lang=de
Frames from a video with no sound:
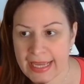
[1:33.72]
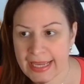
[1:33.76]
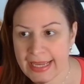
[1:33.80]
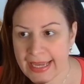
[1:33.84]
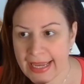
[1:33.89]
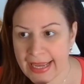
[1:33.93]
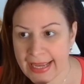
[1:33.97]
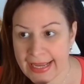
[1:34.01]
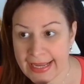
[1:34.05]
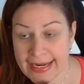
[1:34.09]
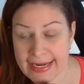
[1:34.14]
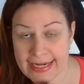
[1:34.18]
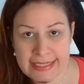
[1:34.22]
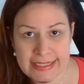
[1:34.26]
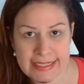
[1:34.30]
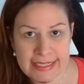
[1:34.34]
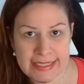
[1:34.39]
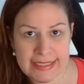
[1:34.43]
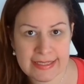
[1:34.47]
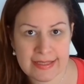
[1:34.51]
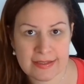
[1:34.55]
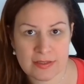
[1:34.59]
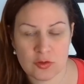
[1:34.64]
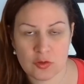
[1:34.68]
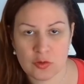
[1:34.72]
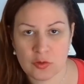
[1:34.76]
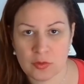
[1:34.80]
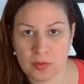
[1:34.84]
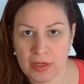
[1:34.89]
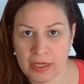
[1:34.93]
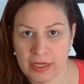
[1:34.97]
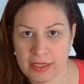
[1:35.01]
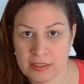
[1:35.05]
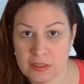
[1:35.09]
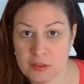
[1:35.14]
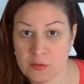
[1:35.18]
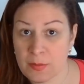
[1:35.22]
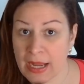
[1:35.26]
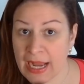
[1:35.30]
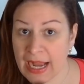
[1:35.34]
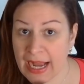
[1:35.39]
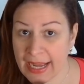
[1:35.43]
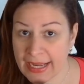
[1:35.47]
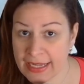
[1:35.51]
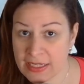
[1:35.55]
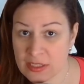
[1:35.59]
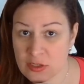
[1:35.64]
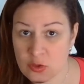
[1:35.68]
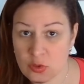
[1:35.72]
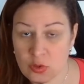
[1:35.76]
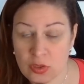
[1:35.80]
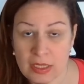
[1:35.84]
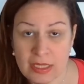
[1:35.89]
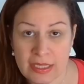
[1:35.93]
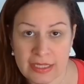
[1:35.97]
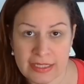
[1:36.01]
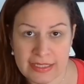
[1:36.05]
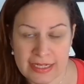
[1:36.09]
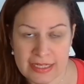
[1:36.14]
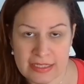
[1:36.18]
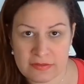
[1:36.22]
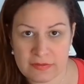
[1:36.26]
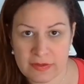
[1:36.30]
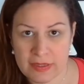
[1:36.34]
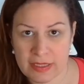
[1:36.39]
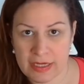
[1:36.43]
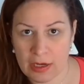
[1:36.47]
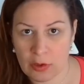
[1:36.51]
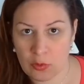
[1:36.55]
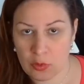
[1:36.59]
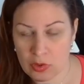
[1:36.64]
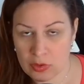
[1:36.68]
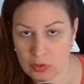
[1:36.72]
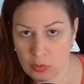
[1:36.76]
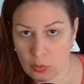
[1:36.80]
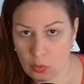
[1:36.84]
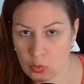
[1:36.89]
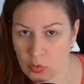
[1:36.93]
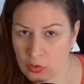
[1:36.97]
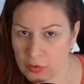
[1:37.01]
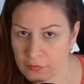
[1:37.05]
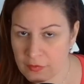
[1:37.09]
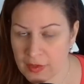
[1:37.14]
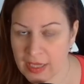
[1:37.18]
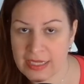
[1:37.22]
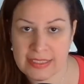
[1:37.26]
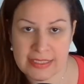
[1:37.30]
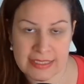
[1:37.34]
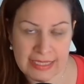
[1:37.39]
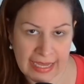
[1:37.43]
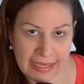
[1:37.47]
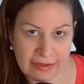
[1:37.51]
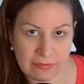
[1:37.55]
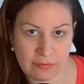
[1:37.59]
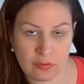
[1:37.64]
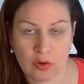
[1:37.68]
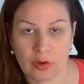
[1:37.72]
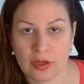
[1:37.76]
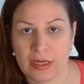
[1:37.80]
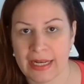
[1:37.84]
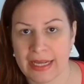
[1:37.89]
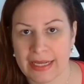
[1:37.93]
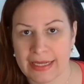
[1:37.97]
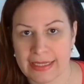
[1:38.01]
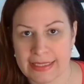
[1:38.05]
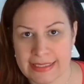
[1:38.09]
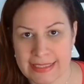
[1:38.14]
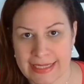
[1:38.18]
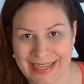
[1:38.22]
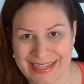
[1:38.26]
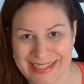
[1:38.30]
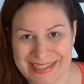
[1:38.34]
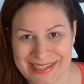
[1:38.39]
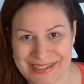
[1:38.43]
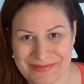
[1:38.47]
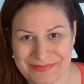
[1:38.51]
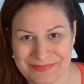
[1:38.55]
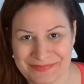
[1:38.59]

Ähnlich ist es übrigens bei Aito. Das wird auch ungefähr drei Wochen lang gedreht.